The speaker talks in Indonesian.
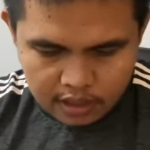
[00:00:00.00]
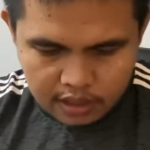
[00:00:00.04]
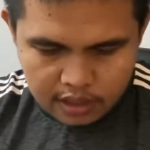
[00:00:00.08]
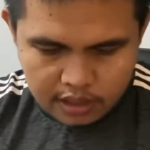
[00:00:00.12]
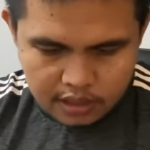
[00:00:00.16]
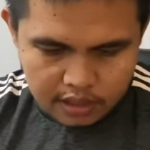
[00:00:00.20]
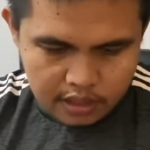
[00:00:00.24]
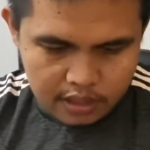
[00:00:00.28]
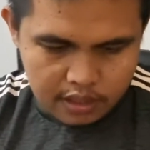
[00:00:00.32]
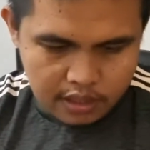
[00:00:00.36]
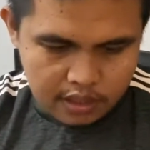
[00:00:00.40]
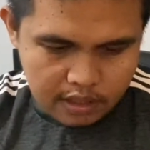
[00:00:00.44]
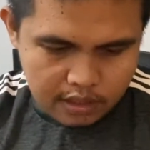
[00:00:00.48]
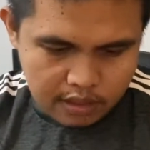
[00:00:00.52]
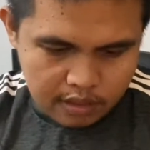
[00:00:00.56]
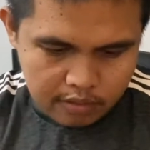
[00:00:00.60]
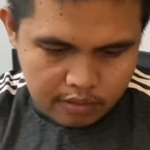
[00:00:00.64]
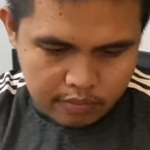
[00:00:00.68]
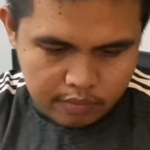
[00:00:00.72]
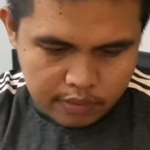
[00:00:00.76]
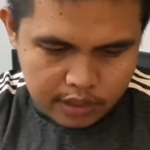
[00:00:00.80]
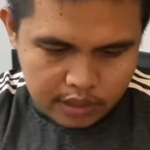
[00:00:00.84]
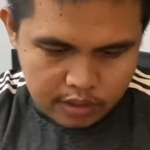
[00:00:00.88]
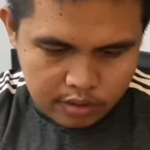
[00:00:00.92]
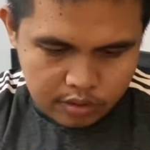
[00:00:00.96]
jadi
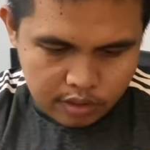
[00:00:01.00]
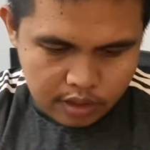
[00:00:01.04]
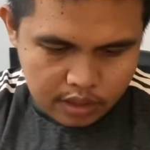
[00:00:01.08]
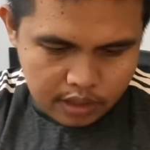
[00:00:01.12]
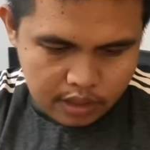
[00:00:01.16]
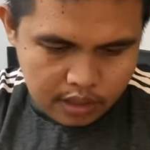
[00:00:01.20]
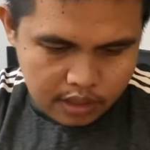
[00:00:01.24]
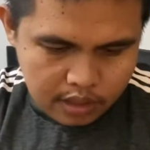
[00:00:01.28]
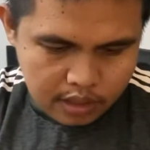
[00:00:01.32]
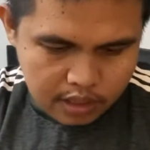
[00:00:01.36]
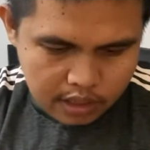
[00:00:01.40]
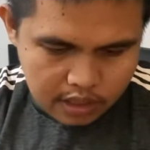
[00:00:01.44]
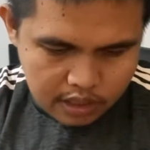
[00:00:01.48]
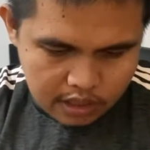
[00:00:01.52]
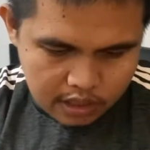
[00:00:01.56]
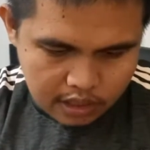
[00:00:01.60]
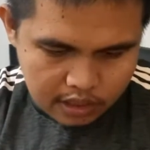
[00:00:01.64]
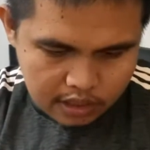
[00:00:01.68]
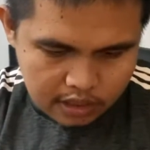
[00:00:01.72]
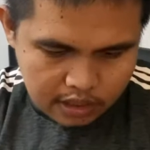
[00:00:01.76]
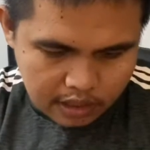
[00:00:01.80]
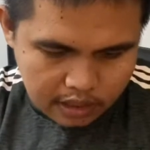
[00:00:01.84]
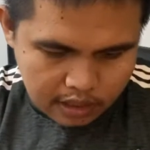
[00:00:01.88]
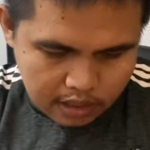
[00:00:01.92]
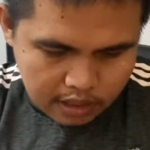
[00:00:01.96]
baju ini saya
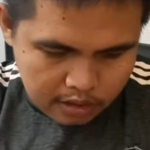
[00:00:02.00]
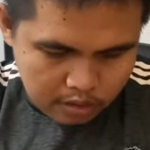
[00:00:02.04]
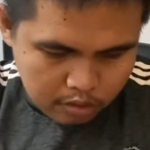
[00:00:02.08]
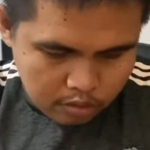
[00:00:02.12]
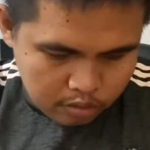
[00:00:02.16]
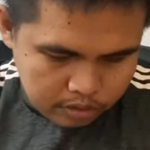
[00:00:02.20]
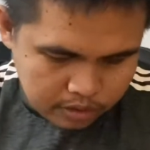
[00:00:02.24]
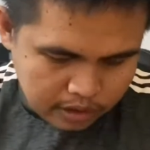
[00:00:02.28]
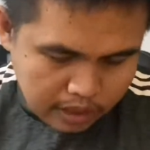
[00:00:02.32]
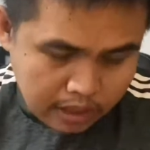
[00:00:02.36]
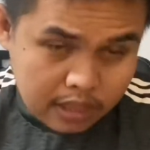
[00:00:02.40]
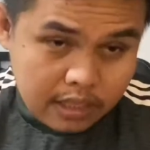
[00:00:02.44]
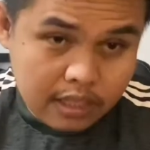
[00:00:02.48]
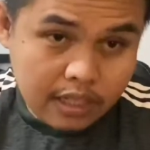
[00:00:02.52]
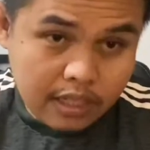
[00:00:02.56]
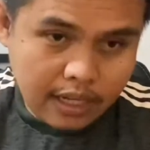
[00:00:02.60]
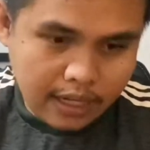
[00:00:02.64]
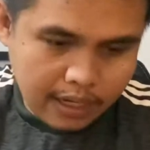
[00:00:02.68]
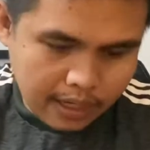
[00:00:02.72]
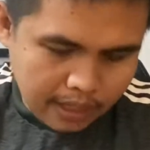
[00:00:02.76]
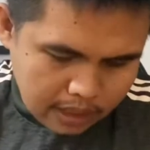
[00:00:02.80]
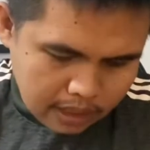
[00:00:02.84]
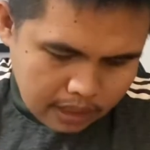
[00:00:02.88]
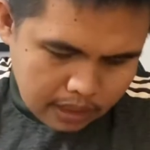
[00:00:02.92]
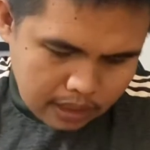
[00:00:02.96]
cari judul saya
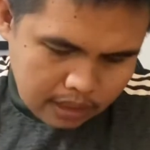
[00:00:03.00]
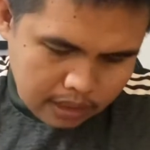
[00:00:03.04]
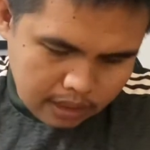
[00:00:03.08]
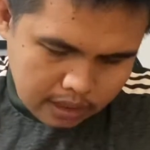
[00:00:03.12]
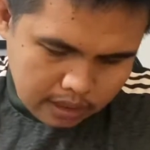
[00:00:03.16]
saya lah